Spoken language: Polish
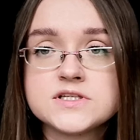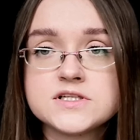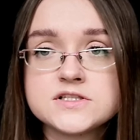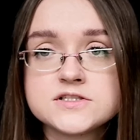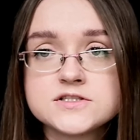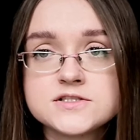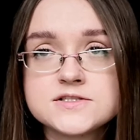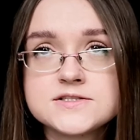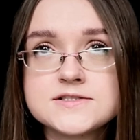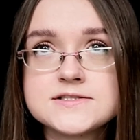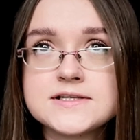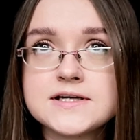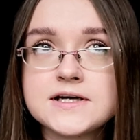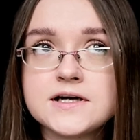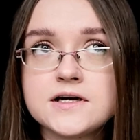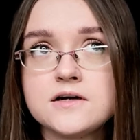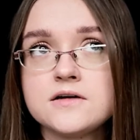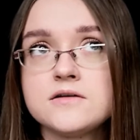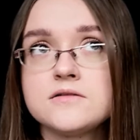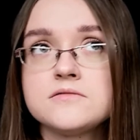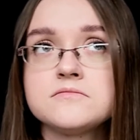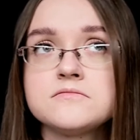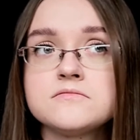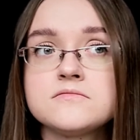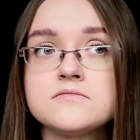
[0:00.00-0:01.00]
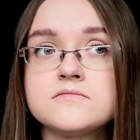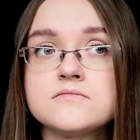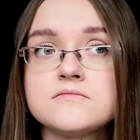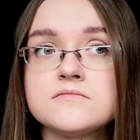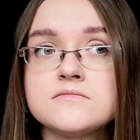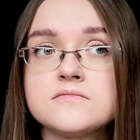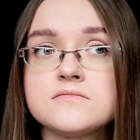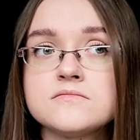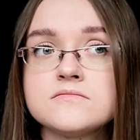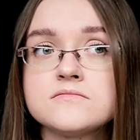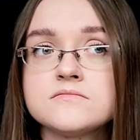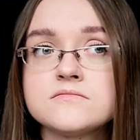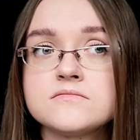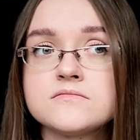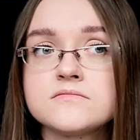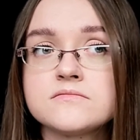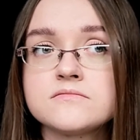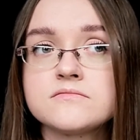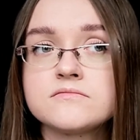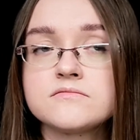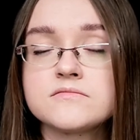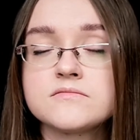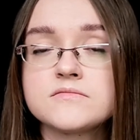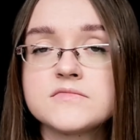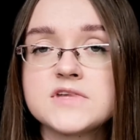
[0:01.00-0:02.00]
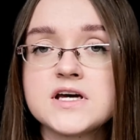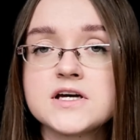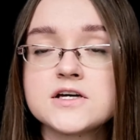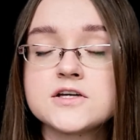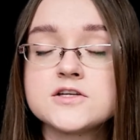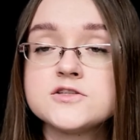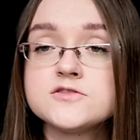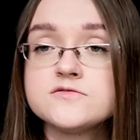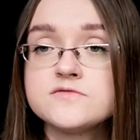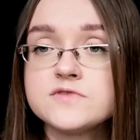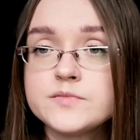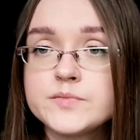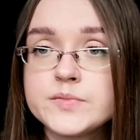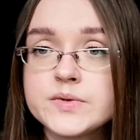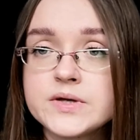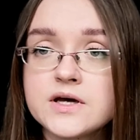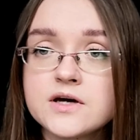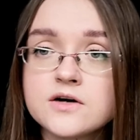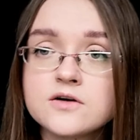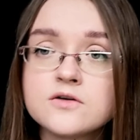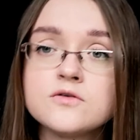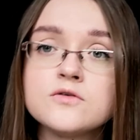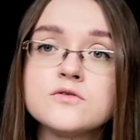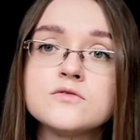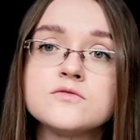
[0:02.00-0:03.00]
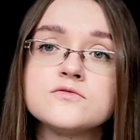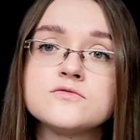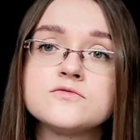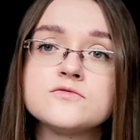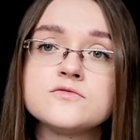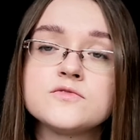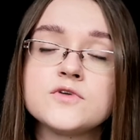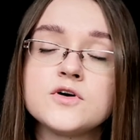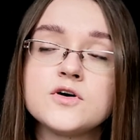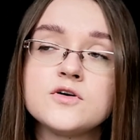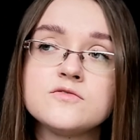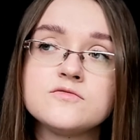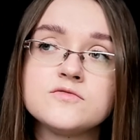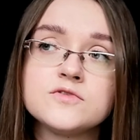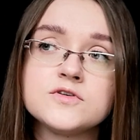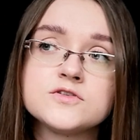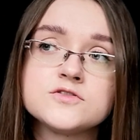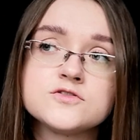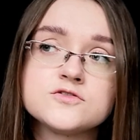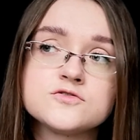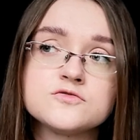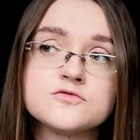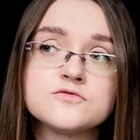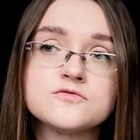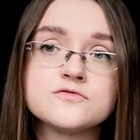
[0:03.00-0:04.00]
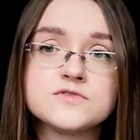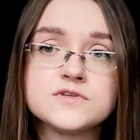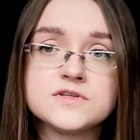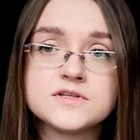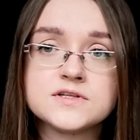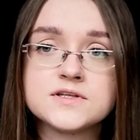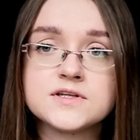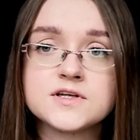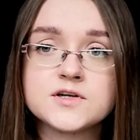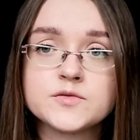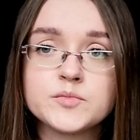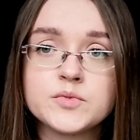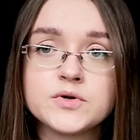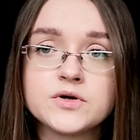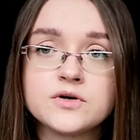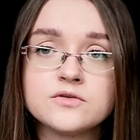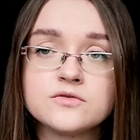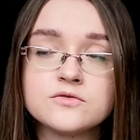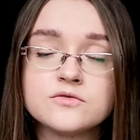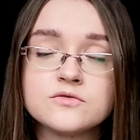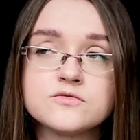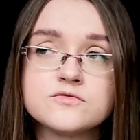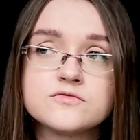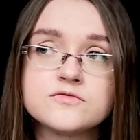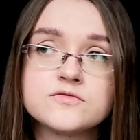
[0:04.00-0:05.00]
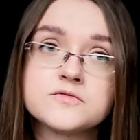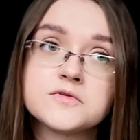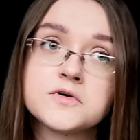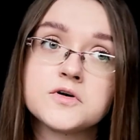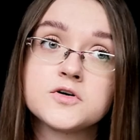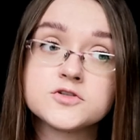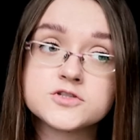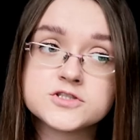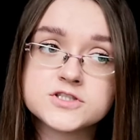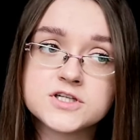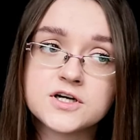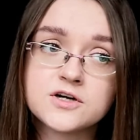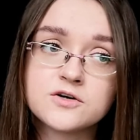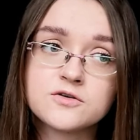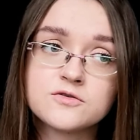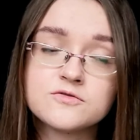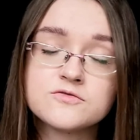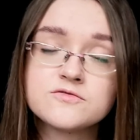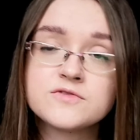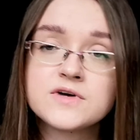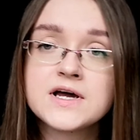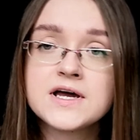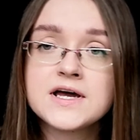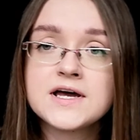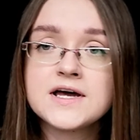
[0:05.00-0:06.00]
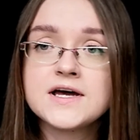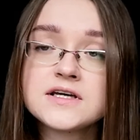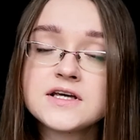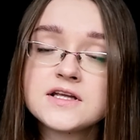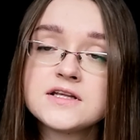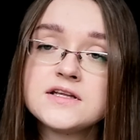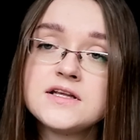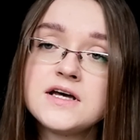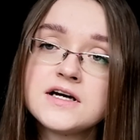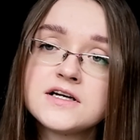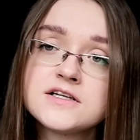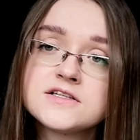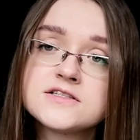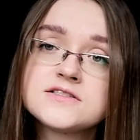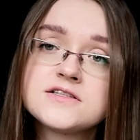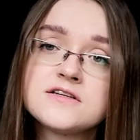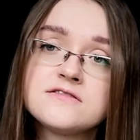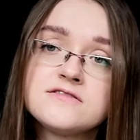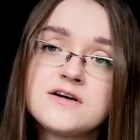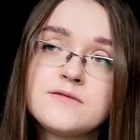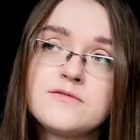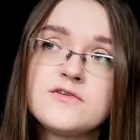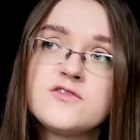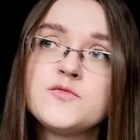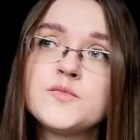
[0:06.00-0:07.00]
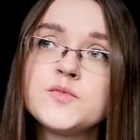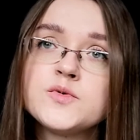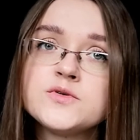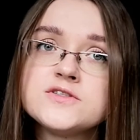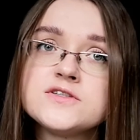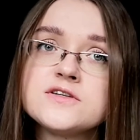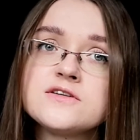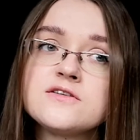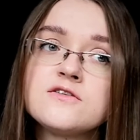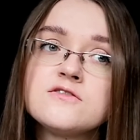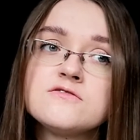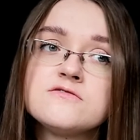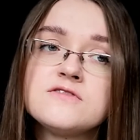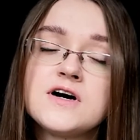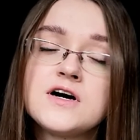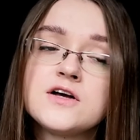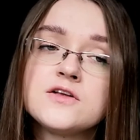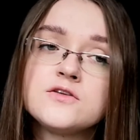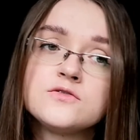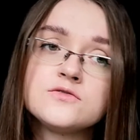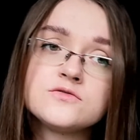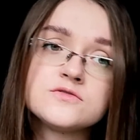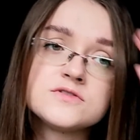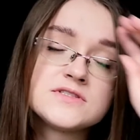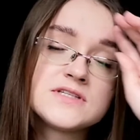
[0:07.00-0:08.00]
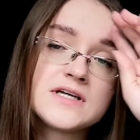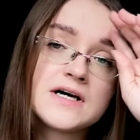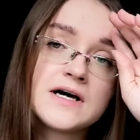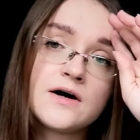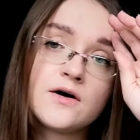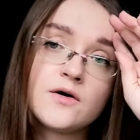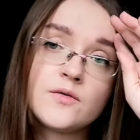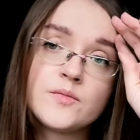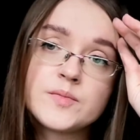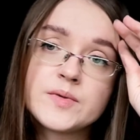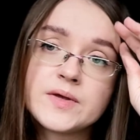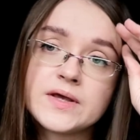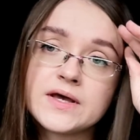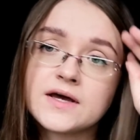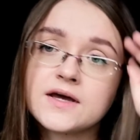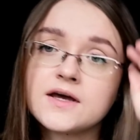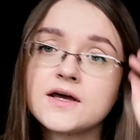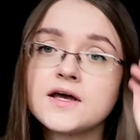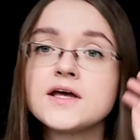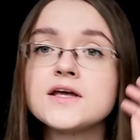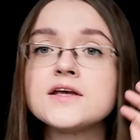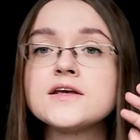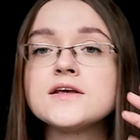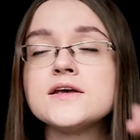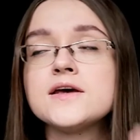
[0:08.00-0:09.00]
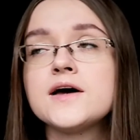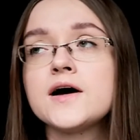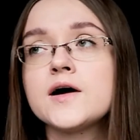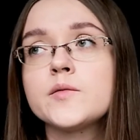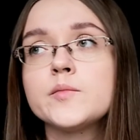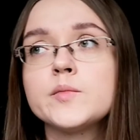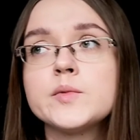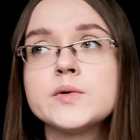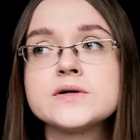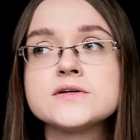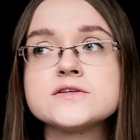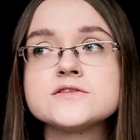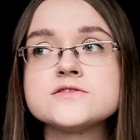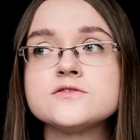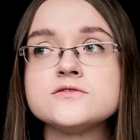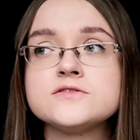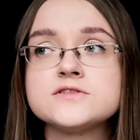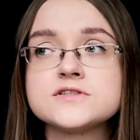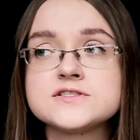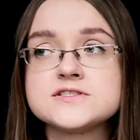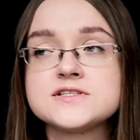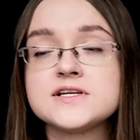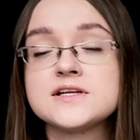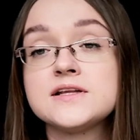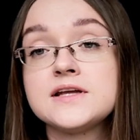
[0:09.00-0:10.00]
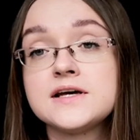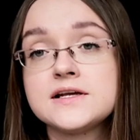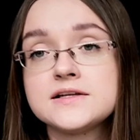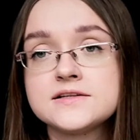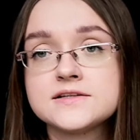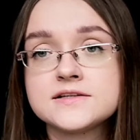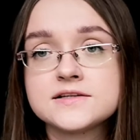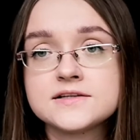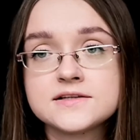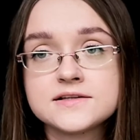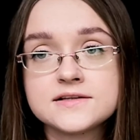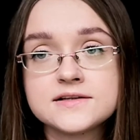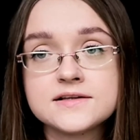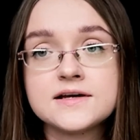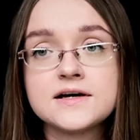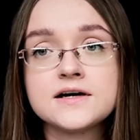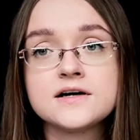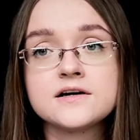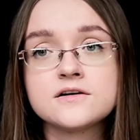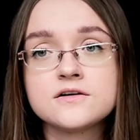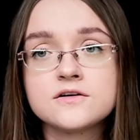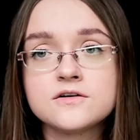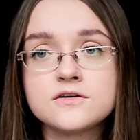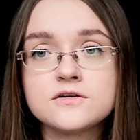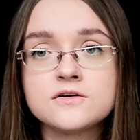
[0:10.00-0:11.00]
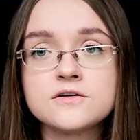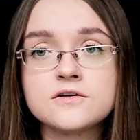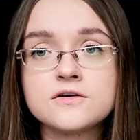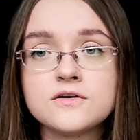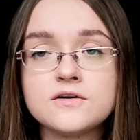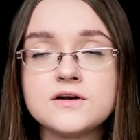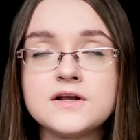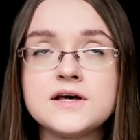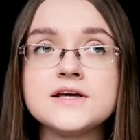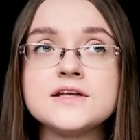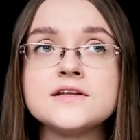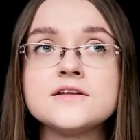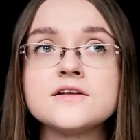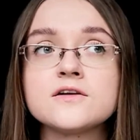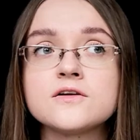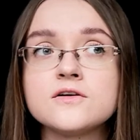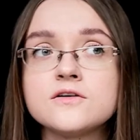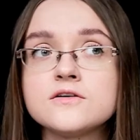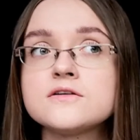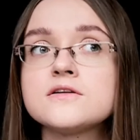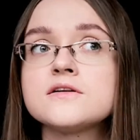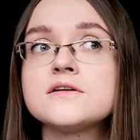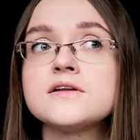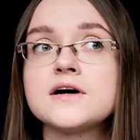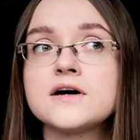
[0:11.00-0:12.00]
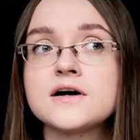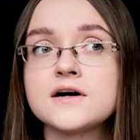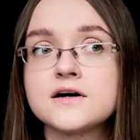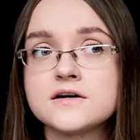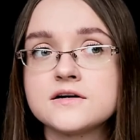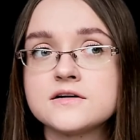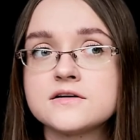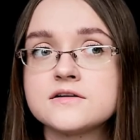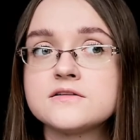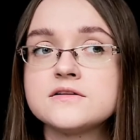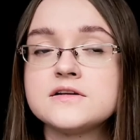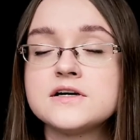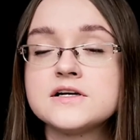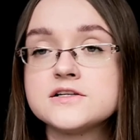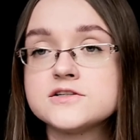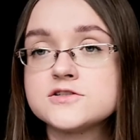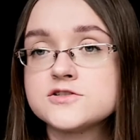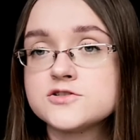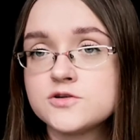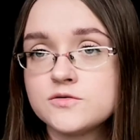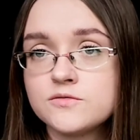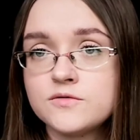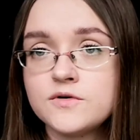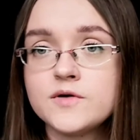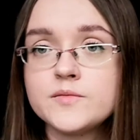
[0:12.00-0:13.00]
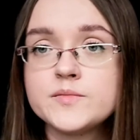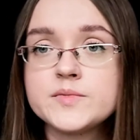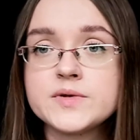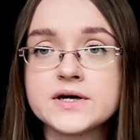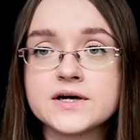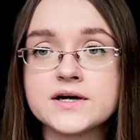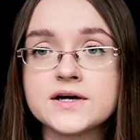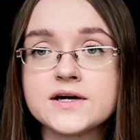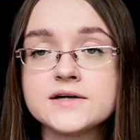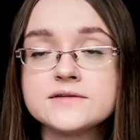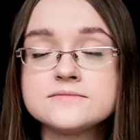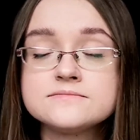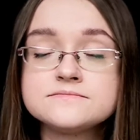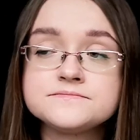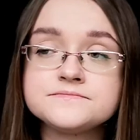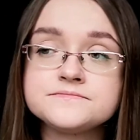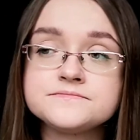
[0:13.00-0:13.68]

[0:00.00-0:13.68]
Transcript: miseczce, mm, jakichś wypieków, owoców, innych plonów, orzechów. Takie dary stawiamy w podziękowaniu za opiekę i jakby jest to też zadatek na kolejny rok, na dalszą opiekę.